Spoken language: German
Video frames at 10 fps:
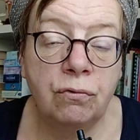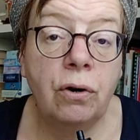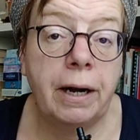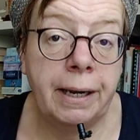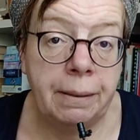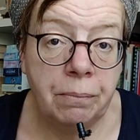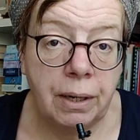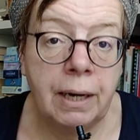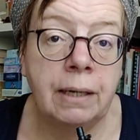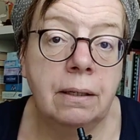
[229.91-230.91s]
vor allem
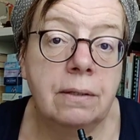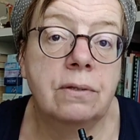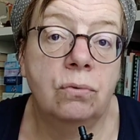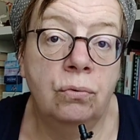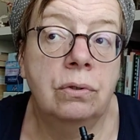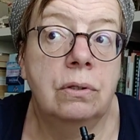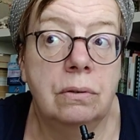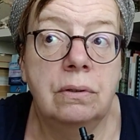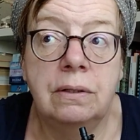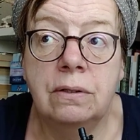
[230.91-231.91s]
Angst und
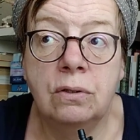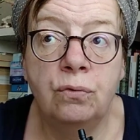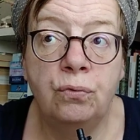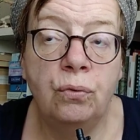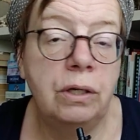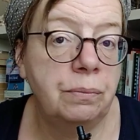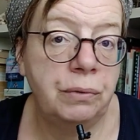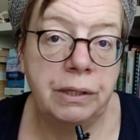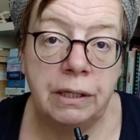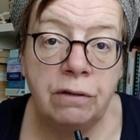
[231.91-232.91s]
dieses Gefühl, ich
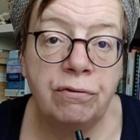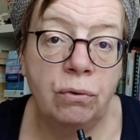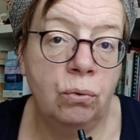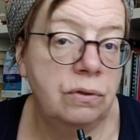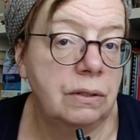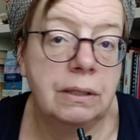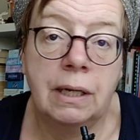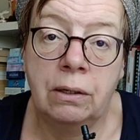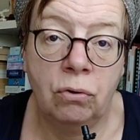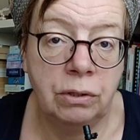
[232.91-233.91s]
bin hilflos, ich
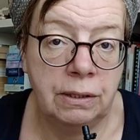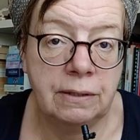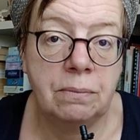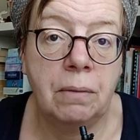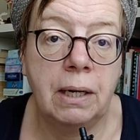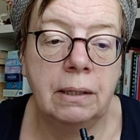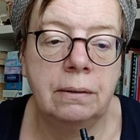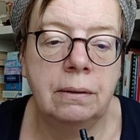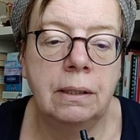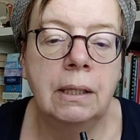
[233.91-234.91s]
kann noch nichts
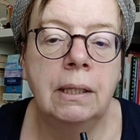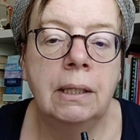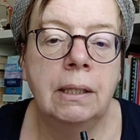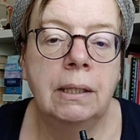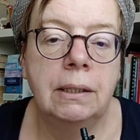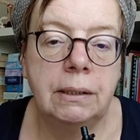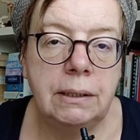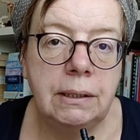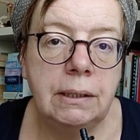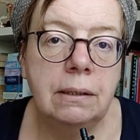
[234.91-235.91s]
machen,
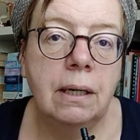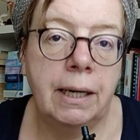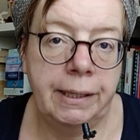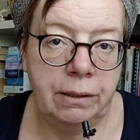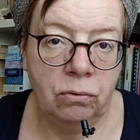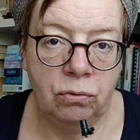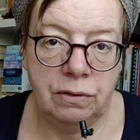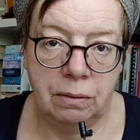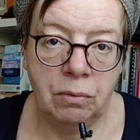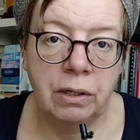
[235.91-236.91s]
die halten
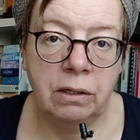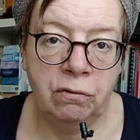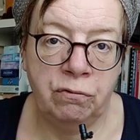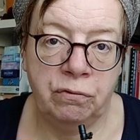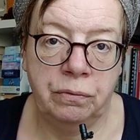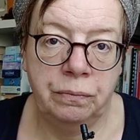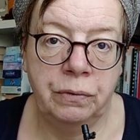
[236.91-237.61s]
uns im Griff.